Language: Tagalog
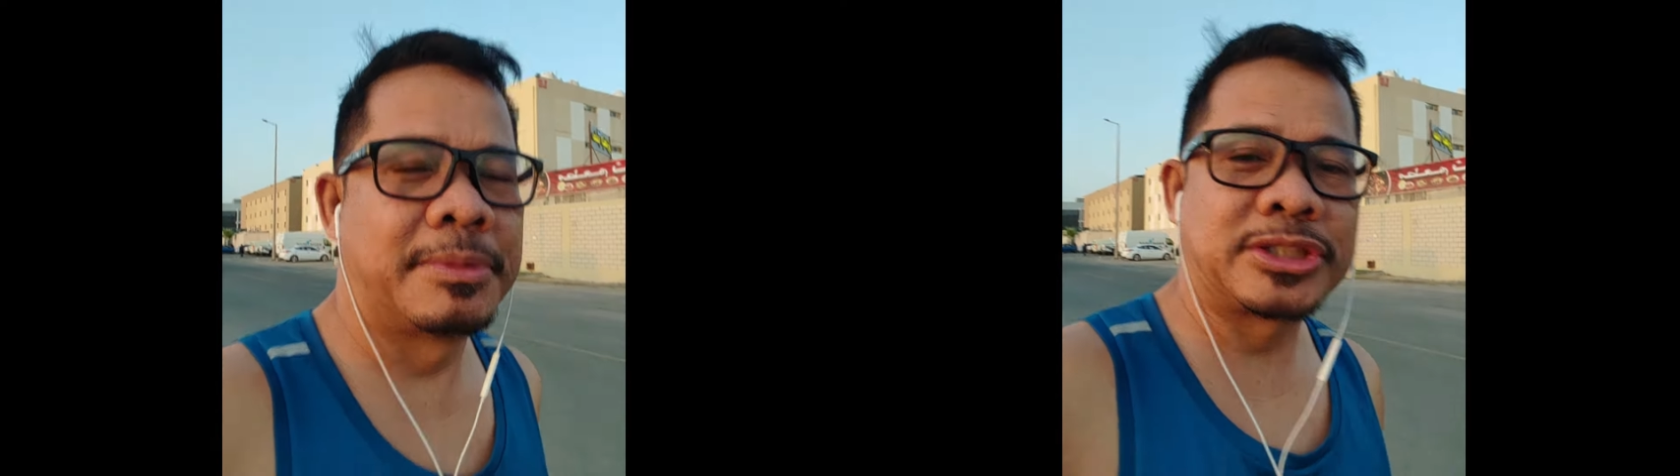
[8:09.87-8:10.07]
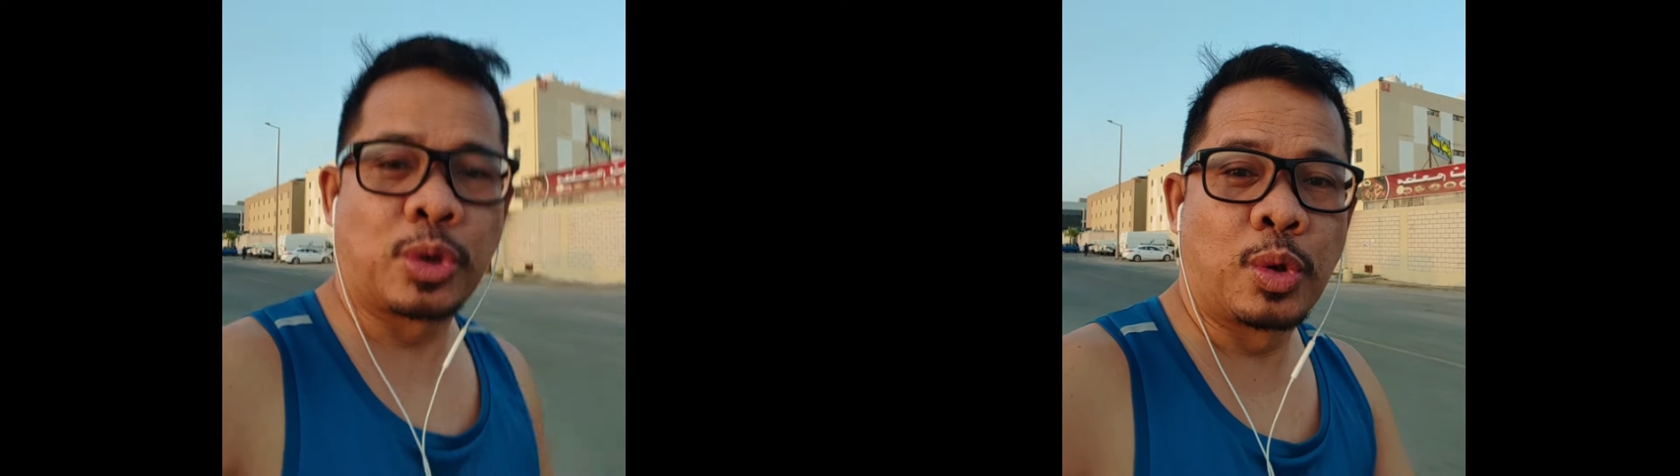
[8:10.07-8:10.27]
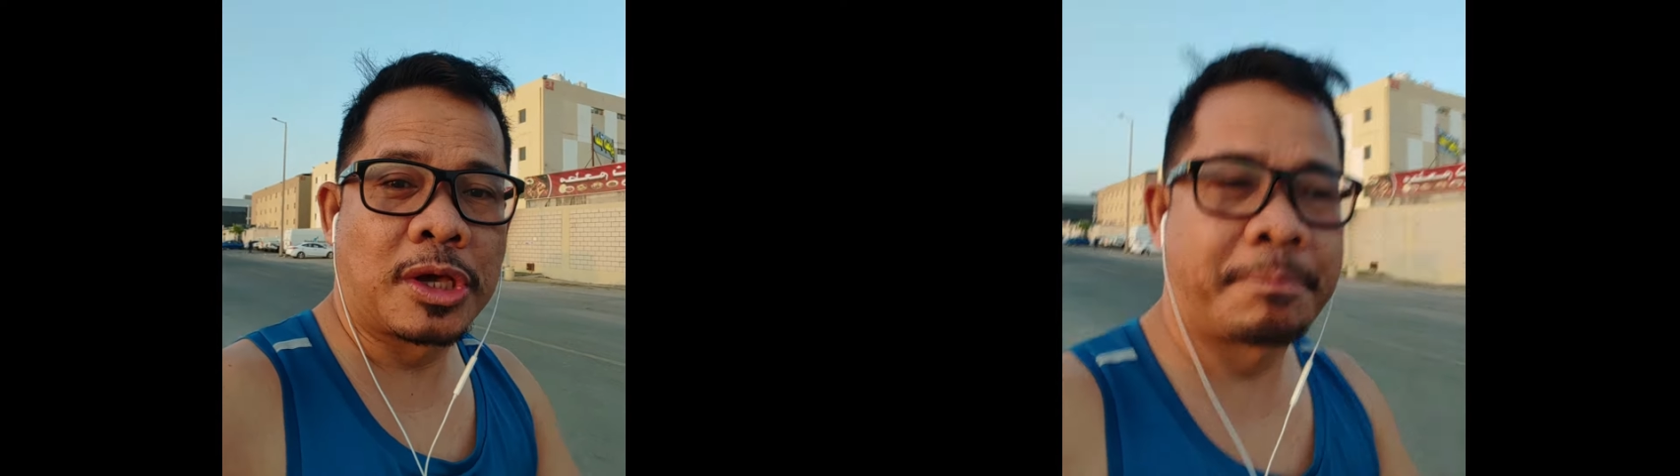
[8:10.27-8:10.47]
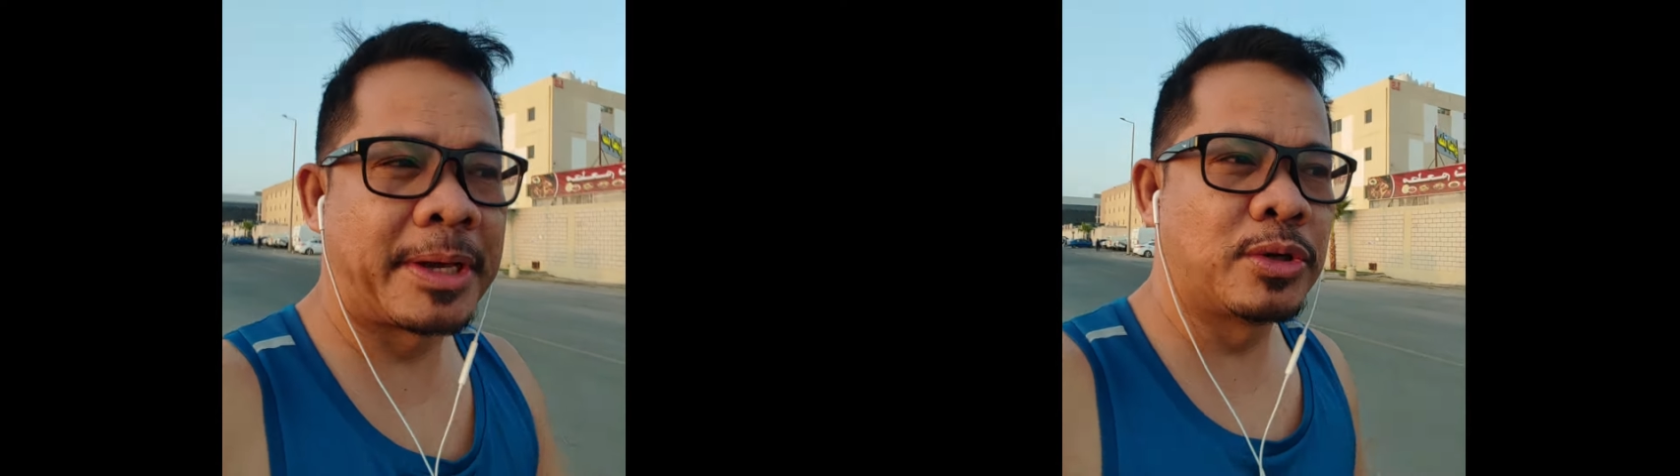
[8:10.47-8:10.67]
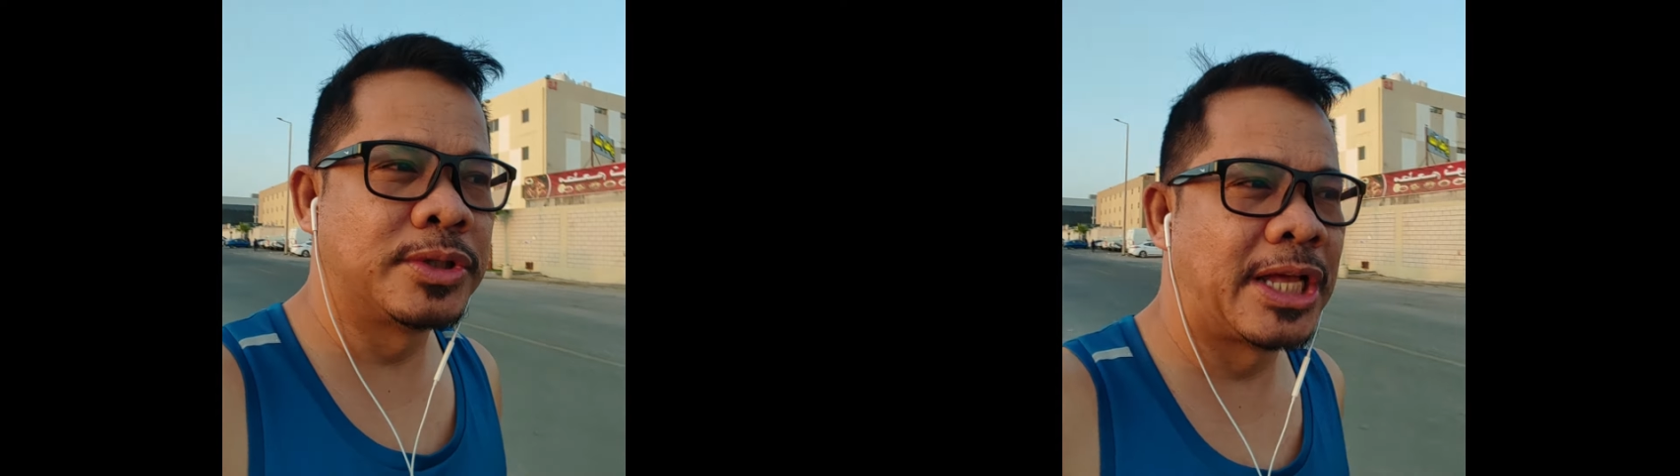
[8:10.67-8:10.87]
Mas okay
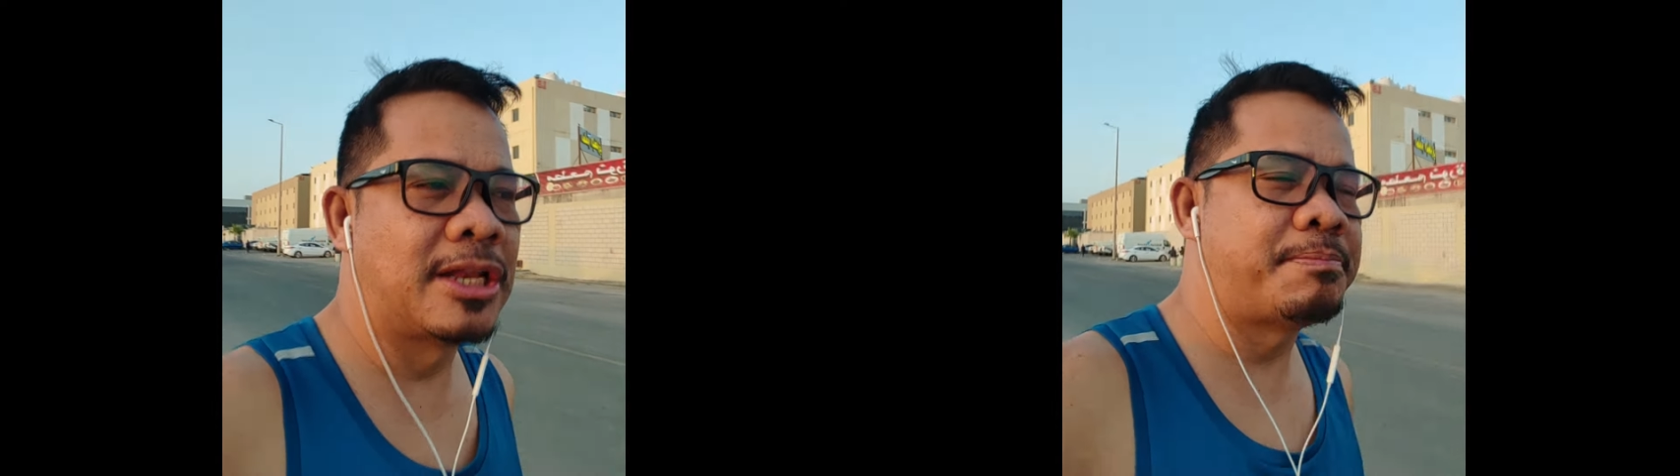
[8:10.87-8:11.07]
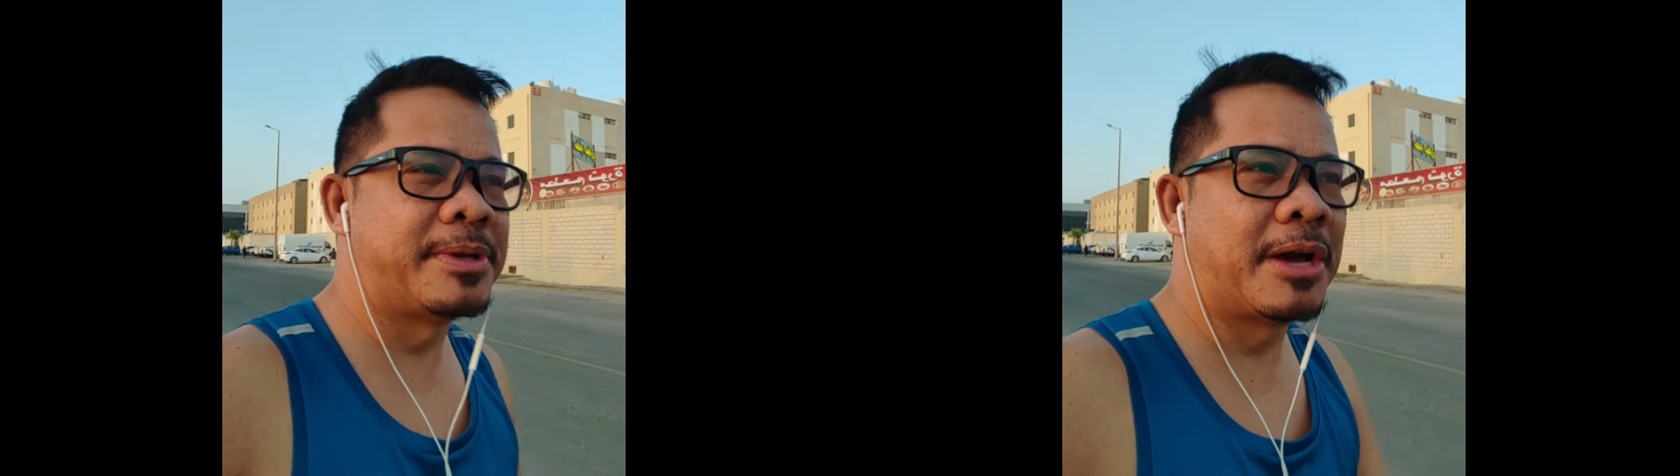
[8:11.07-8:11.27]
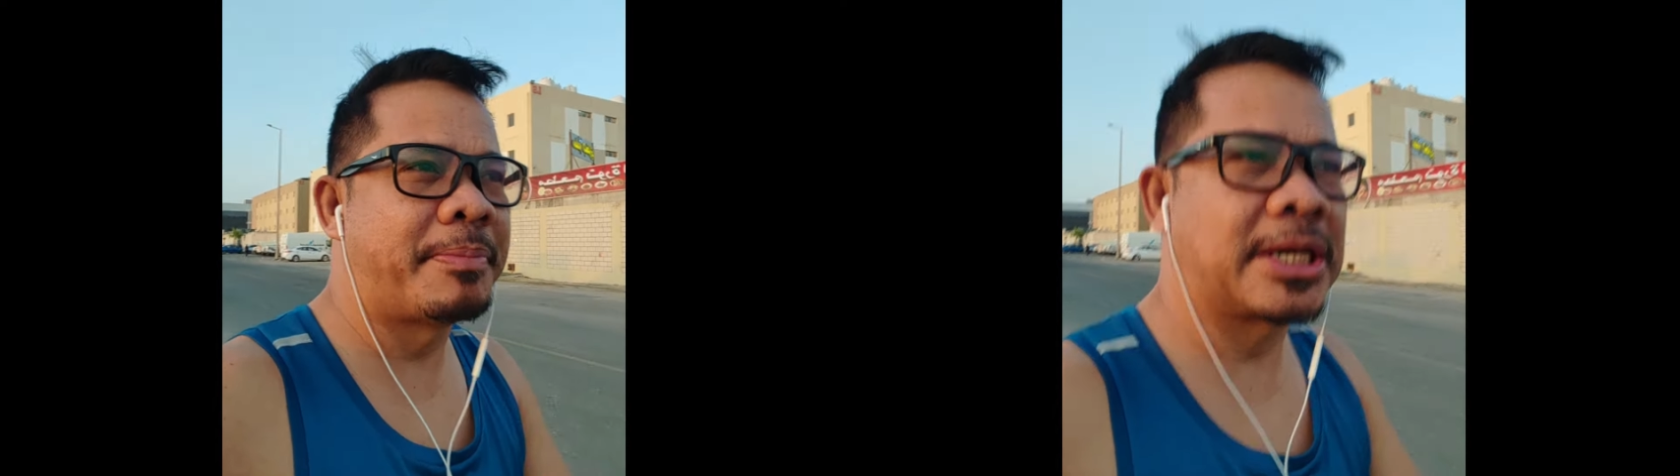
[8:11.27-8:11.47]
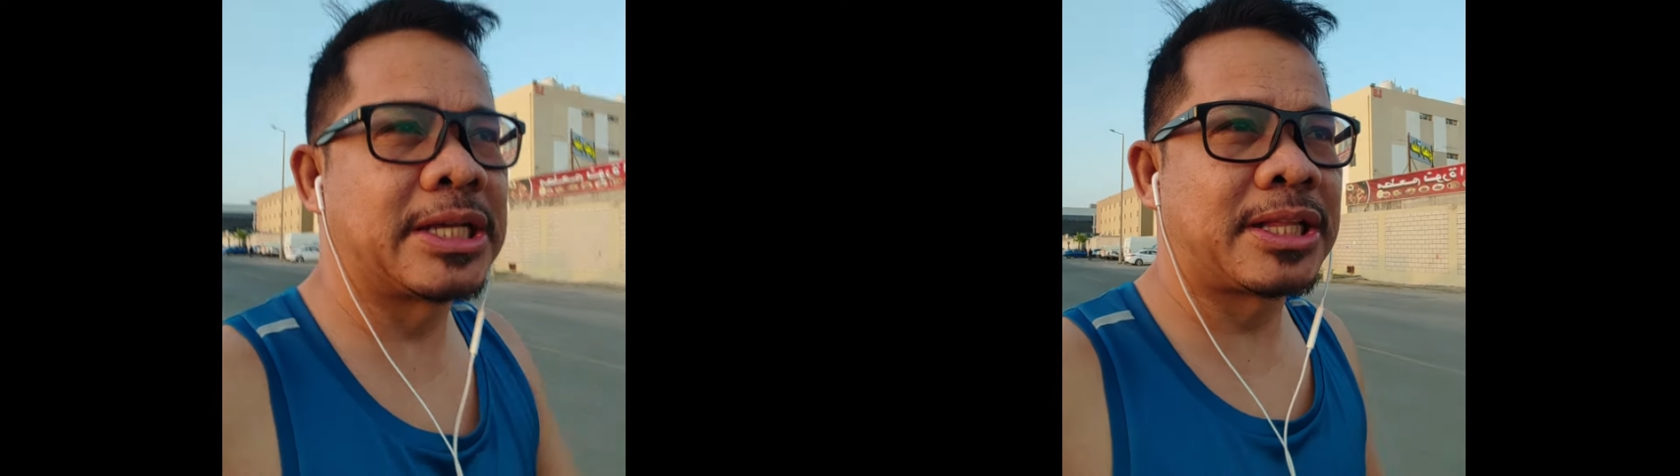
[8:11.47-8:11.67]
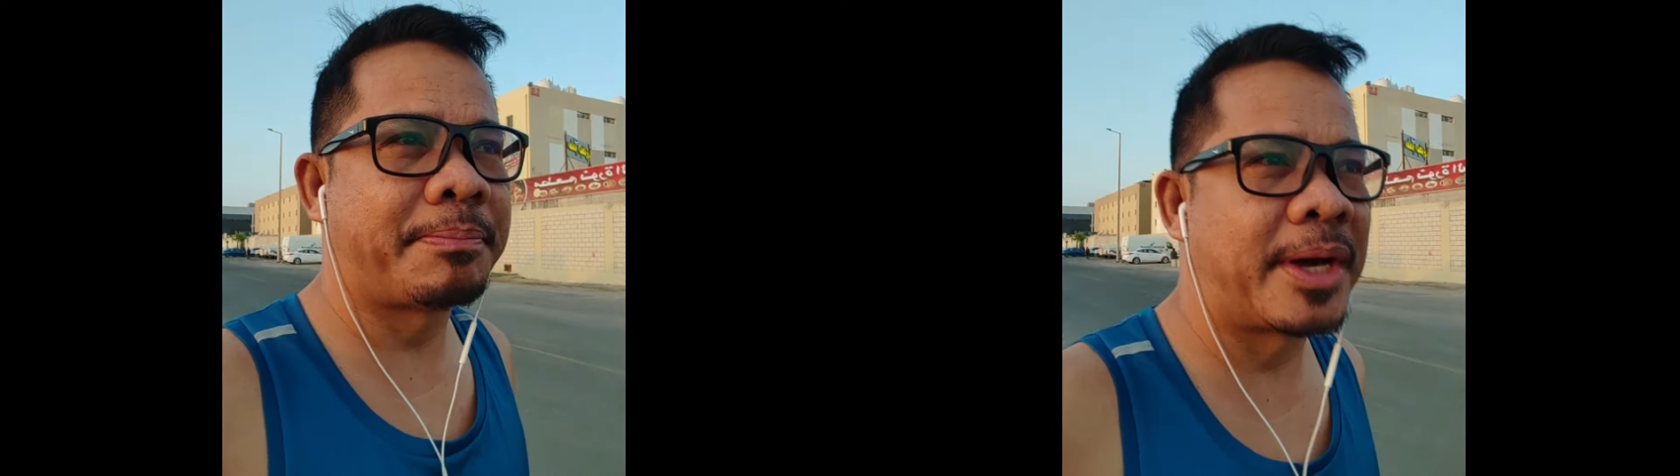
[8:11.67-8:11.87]
pa yun dahil
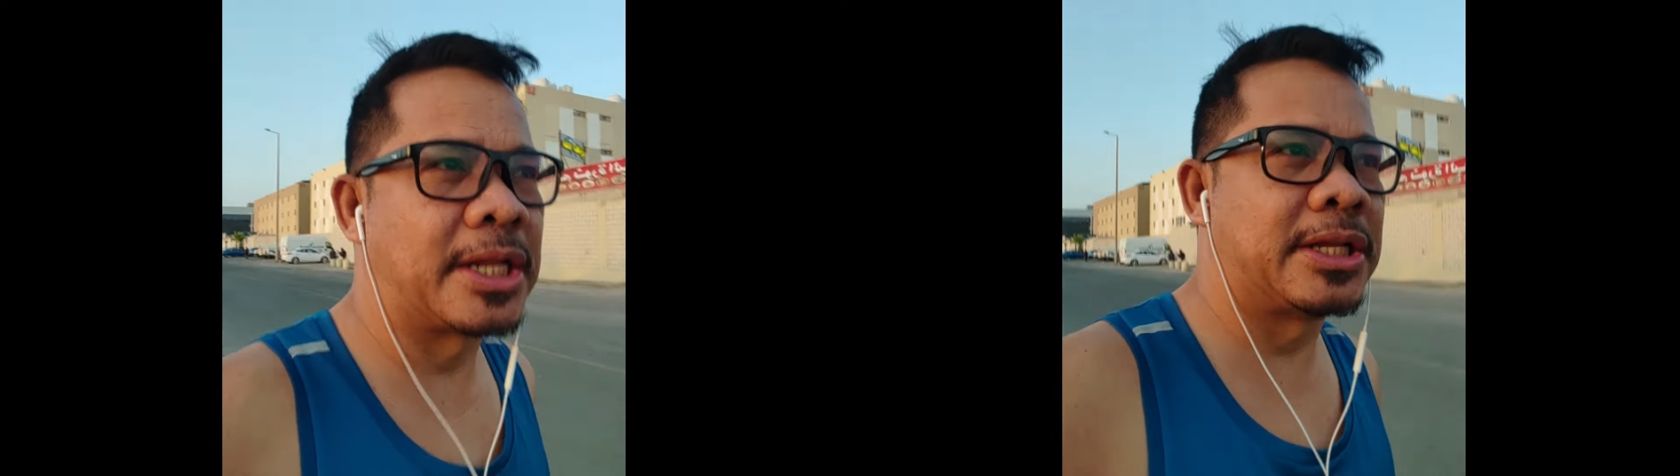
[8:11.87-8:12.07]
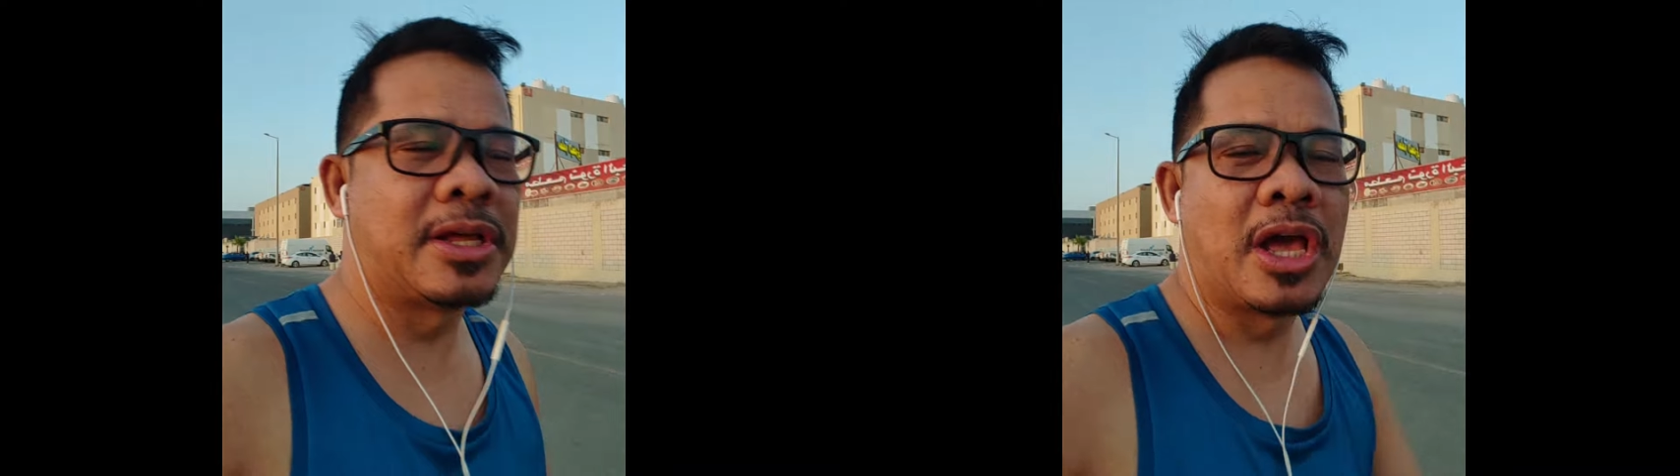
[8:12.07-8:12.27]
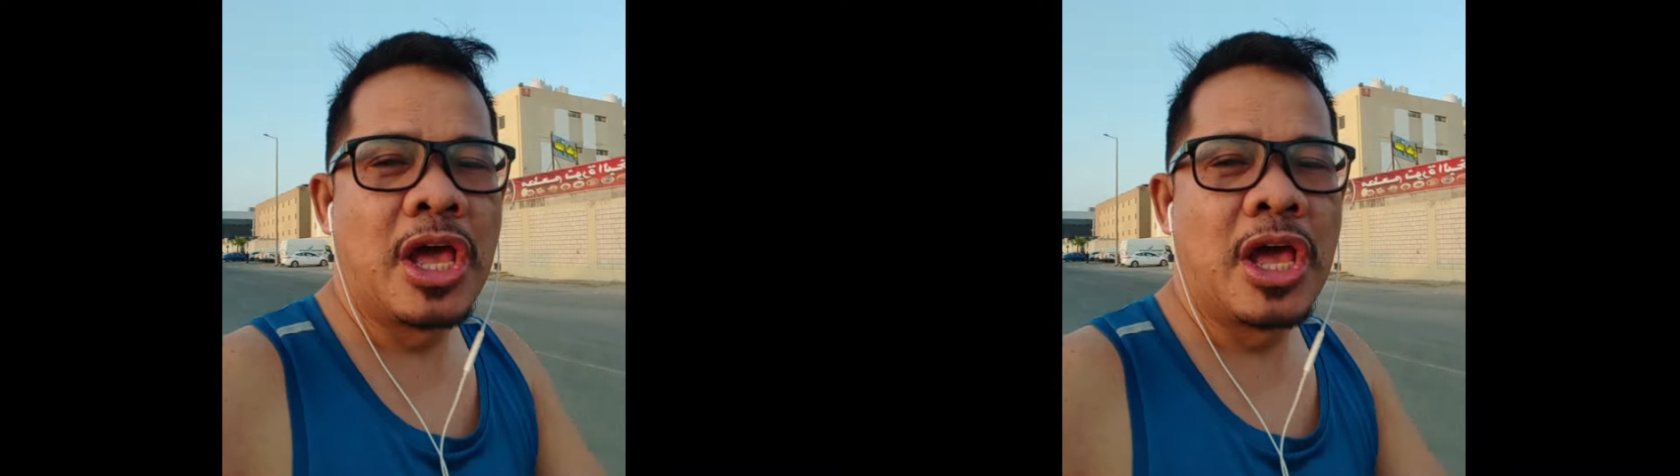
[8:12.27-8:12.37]
ipinapakita pa rin